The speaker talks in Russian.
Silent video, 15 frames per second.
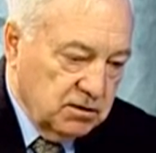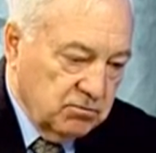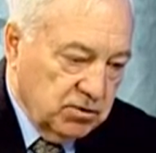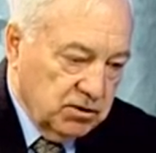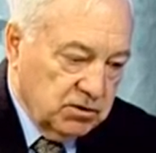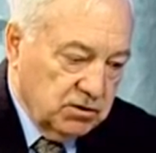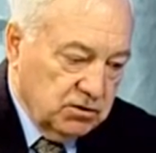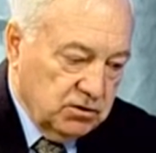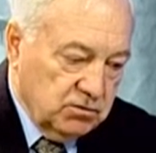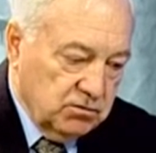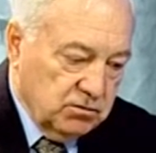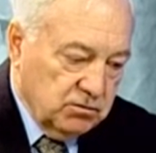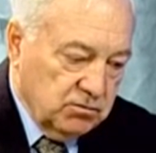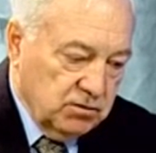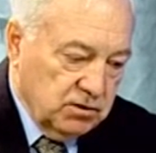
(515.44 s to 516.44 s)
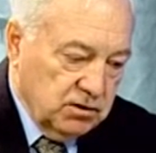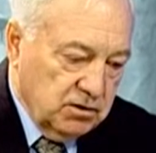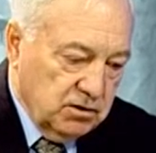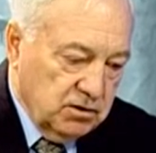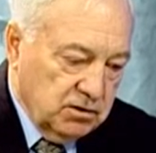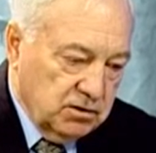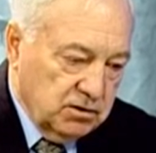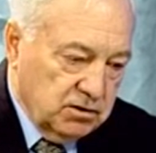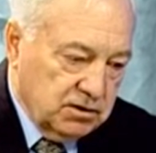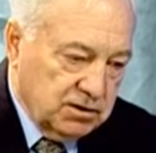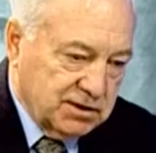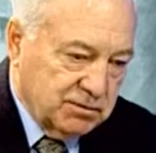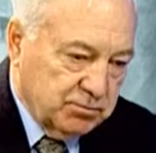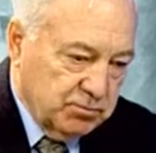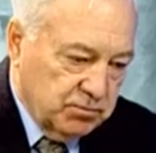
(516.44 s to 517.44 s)
по 1000 рублей –
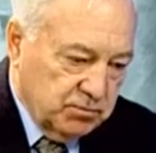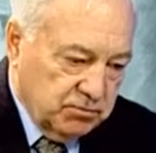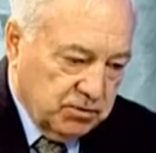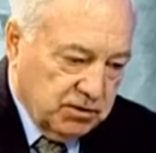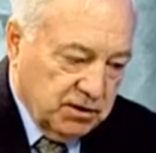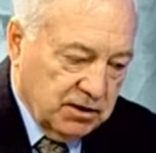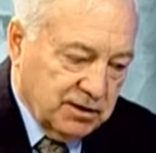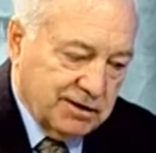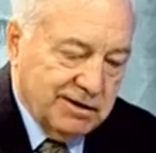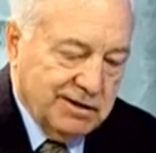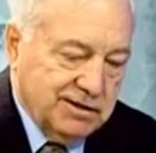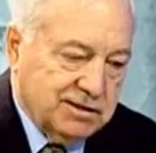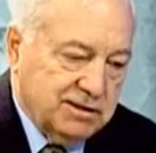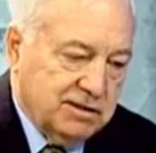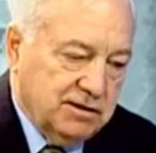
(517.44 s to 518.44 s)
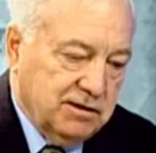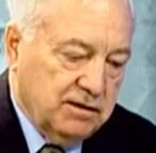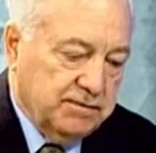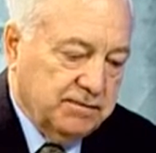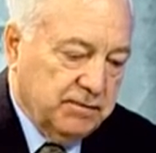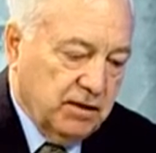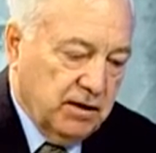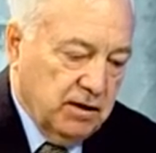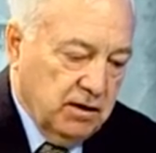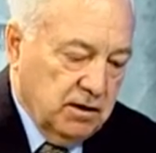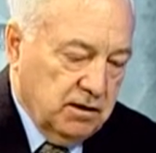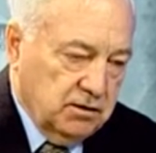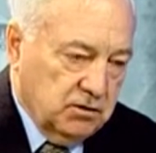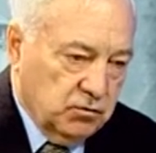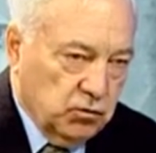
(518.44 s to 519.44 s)
с пролонгацией,
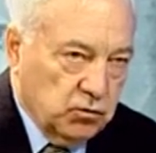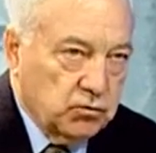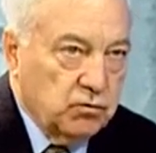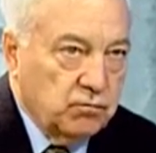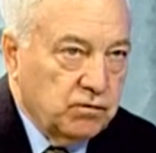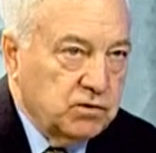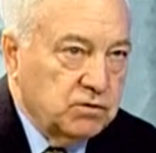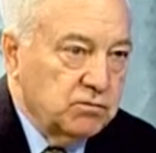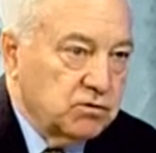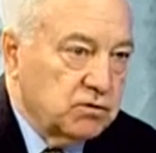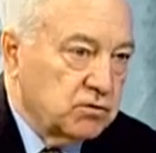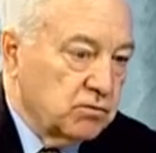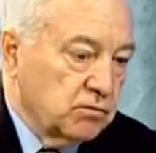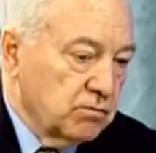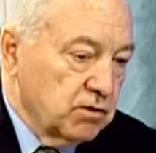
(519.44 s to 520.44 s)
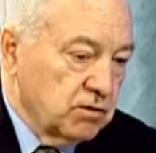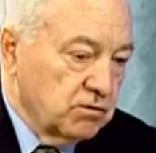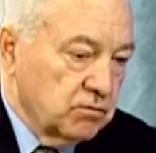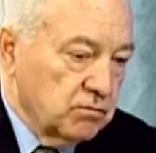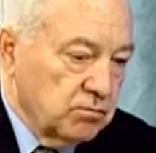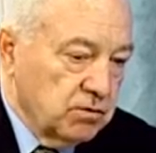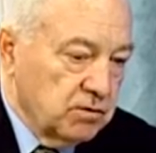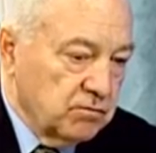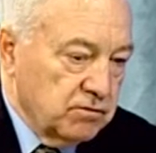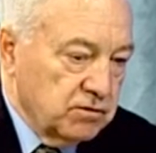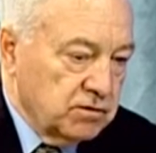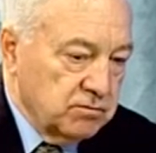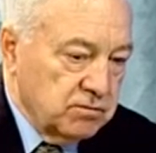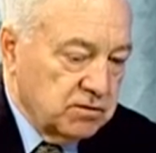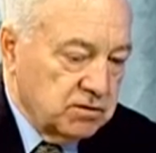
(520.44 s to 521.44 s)
то, кто в 86 году был, в
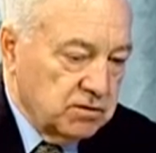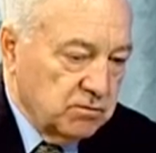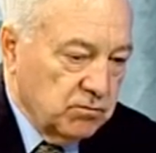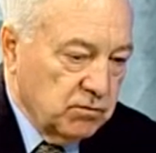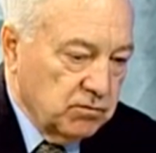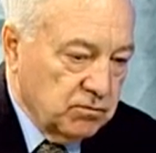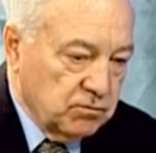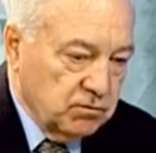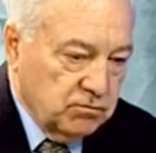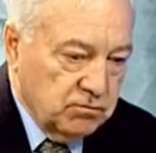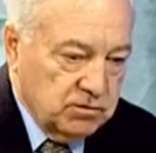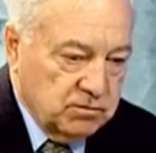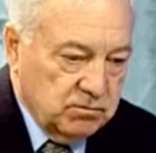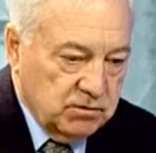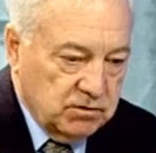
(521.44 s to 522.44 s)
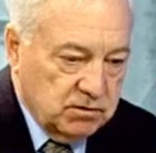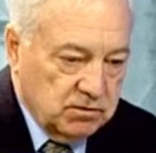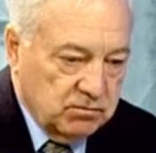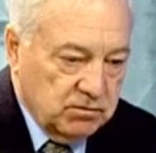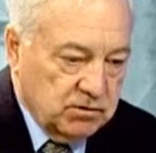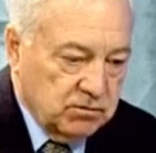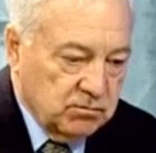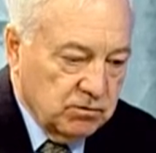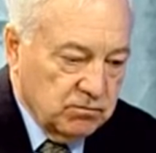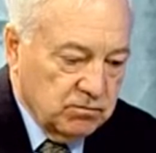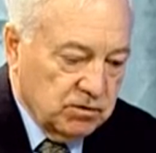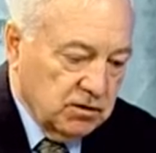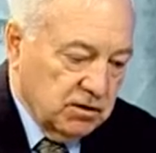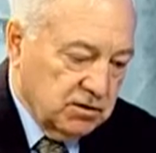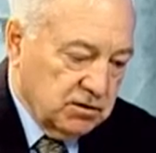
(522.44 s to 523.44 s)
87 то в 88
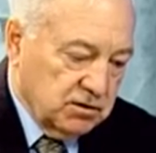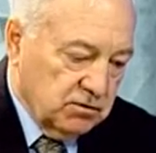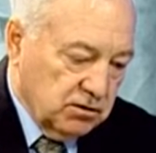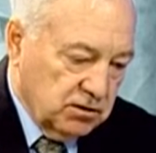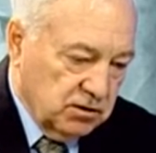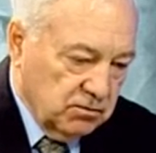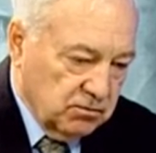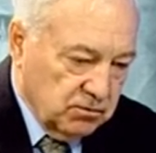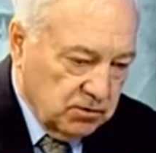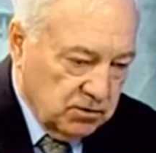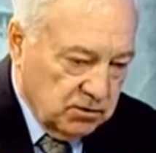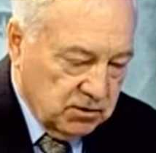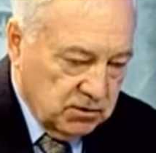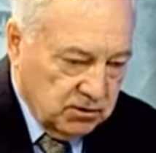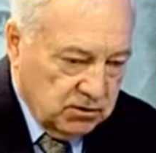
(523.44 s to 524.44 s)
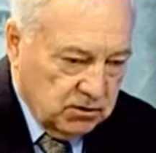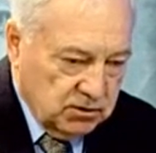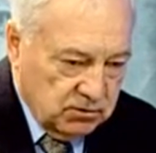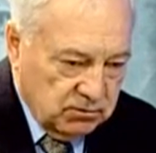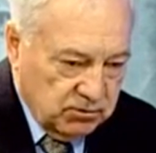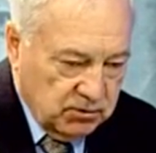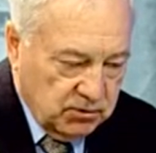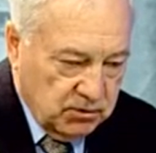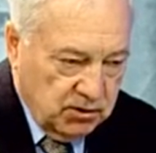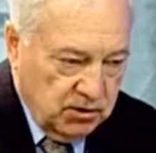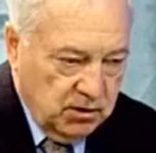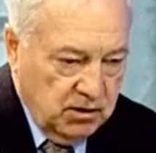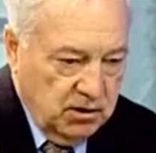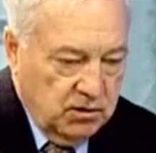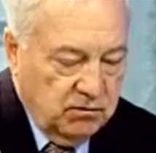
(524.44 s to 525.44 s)
и дальше, тем э, по
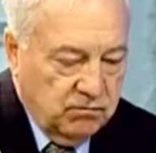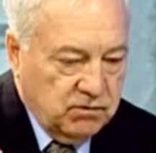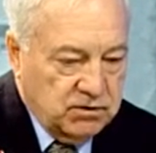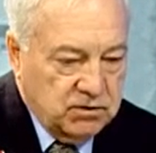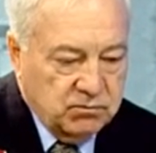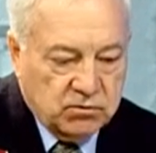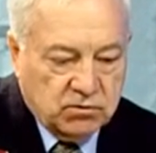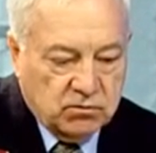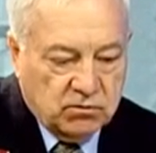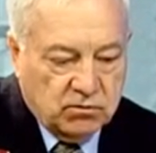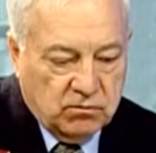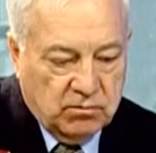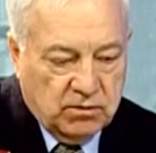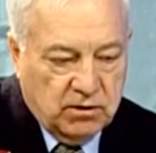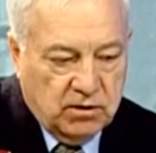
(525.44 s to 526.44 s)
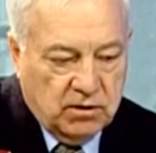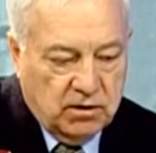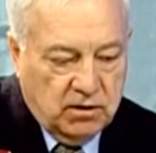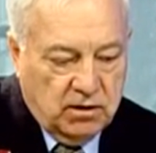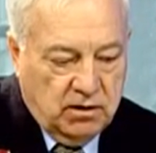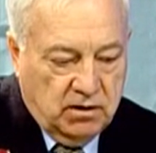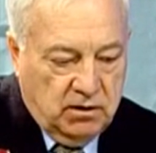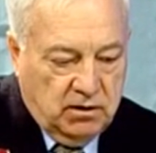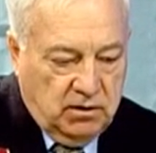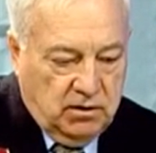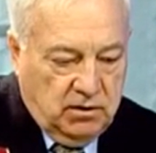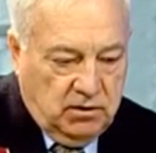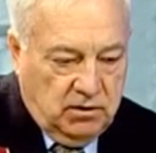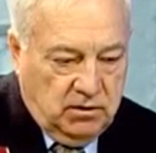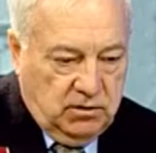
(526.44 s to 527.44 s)
800 рублей.
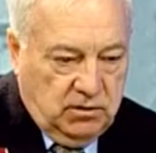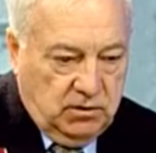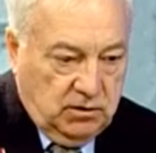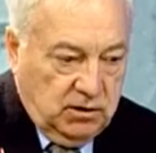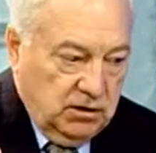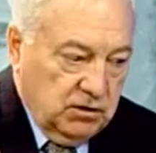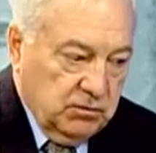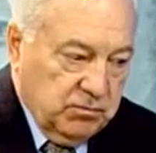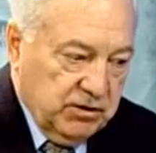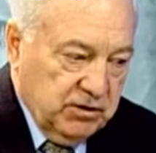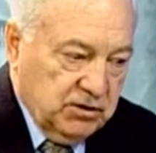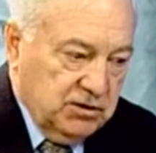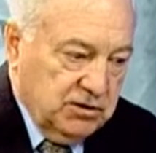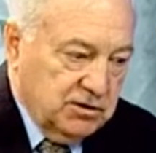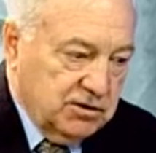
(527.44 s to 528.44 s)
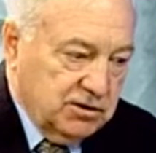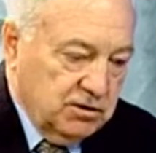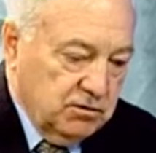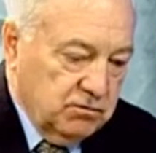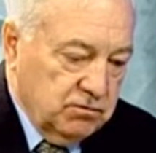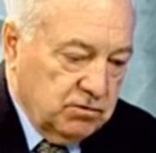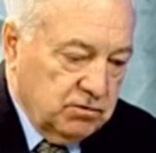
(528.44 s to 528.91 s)
И на этом практически